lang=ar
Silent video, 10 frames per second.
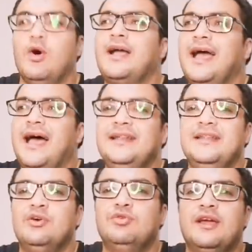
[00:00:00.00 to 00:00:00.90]

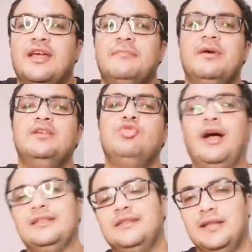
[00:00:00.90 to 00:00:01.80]
وكان هناك من
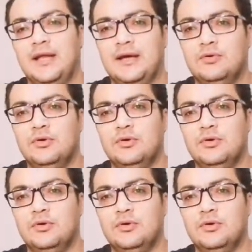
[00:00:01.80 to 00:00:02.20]
يعدل له